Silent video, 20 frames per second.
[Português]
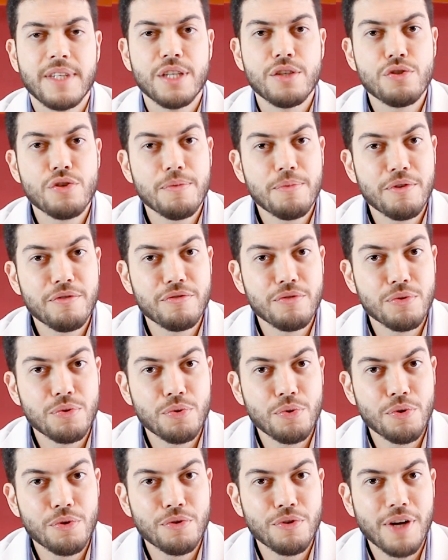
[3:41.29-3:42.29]
e sobre o
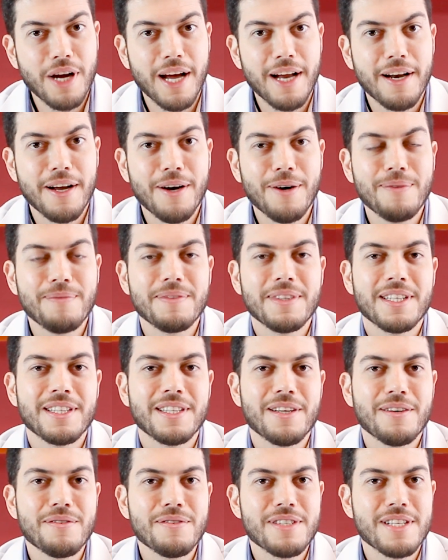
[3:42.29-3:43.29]
futuro do canal,
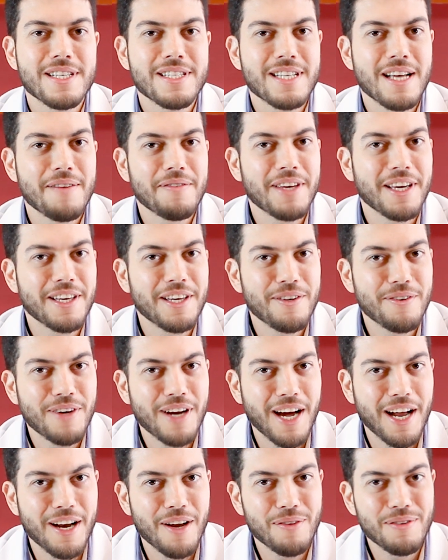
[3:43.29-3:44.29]
então você sabe que aqui no
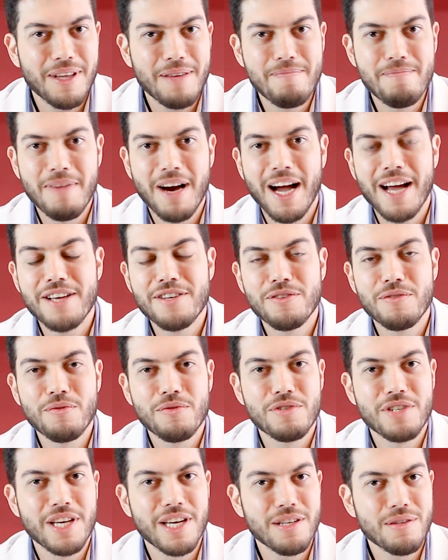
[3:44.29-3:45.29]
canal tem mais de
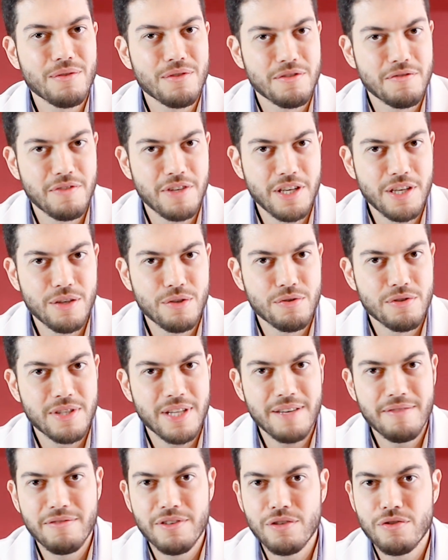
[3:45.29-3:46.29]
200 vídeos,
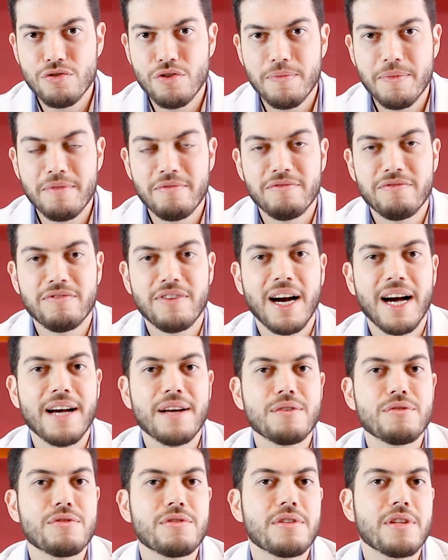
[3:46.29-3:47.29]
tem vídeos sobre
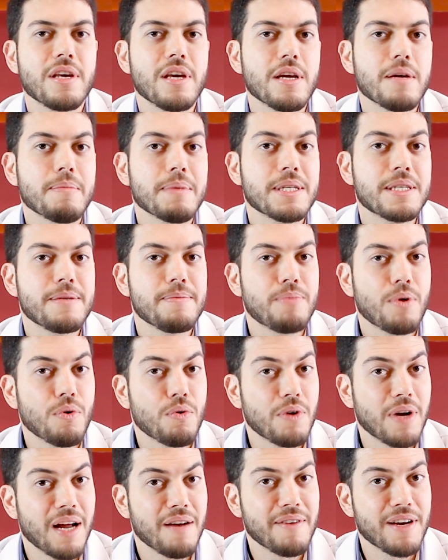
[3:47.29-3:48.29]
vários temas, se
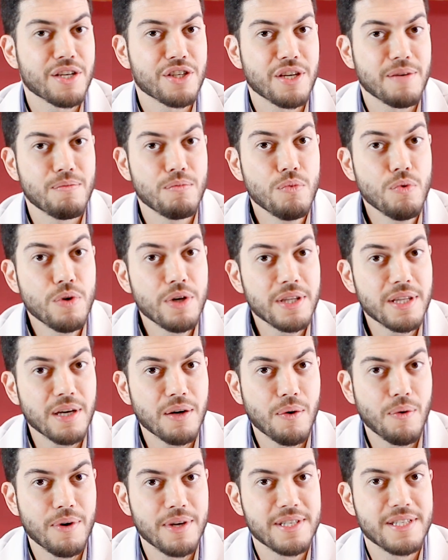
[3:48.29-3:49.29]
procurar vai achar
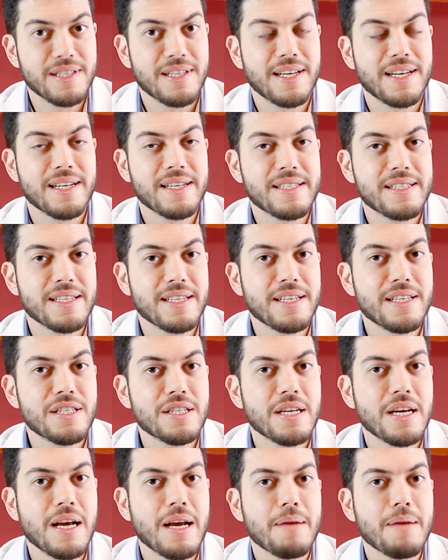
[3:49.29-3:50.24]
muita coisa interessante,